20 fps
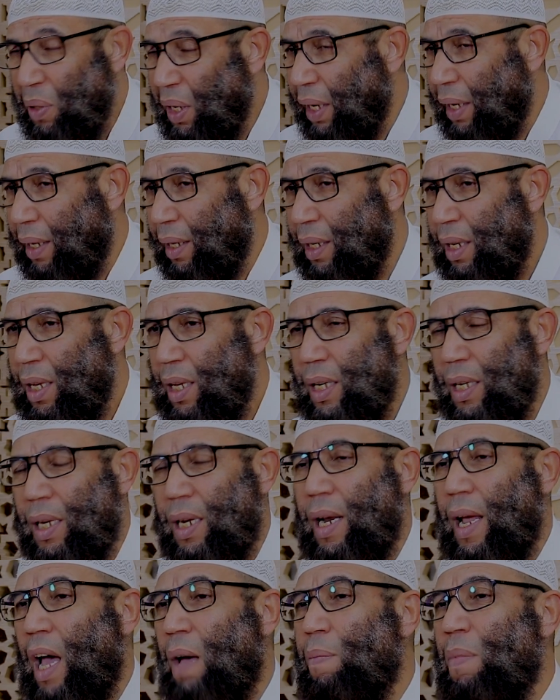بر
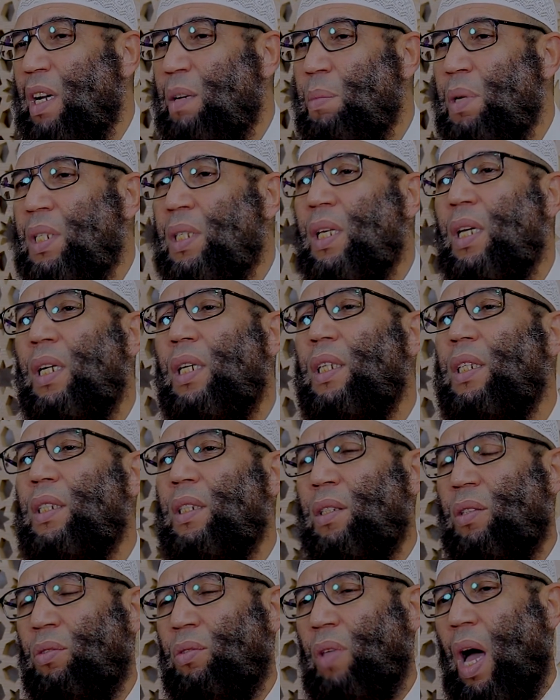الاعمال ميت
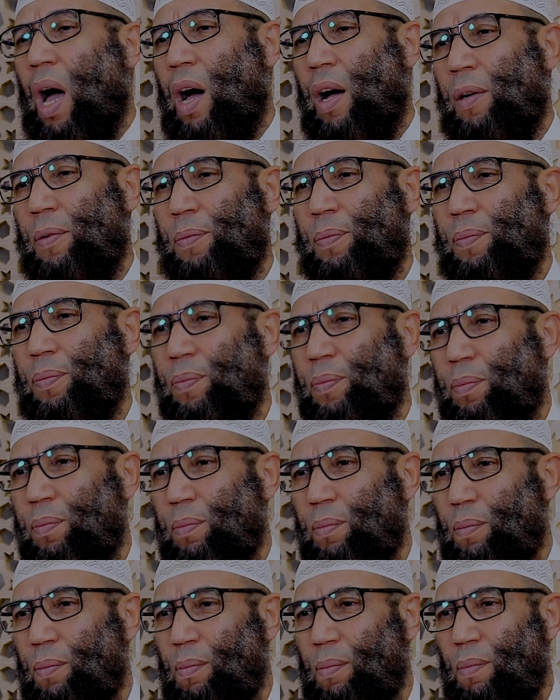الطاعه
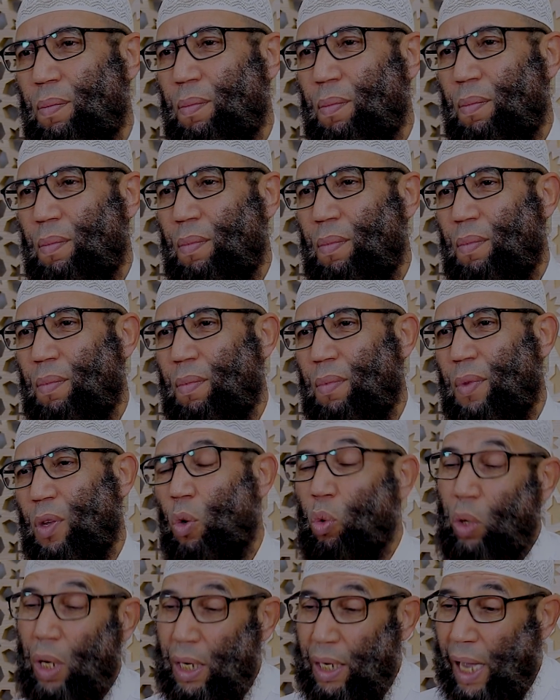
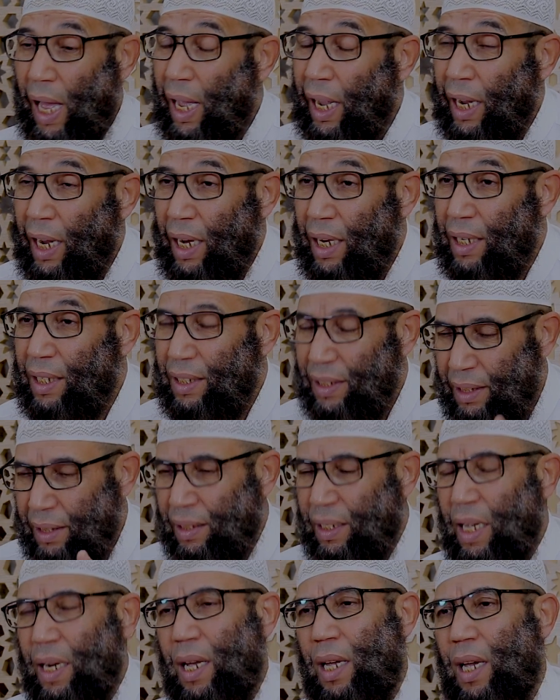وكان العاقل
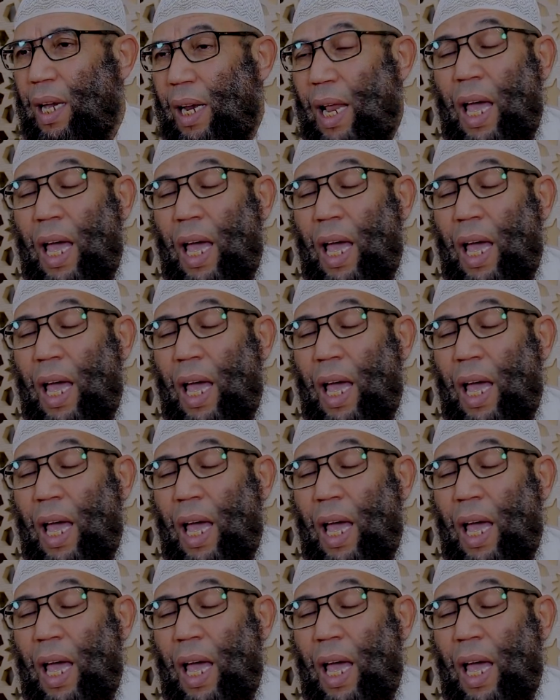انت العاقل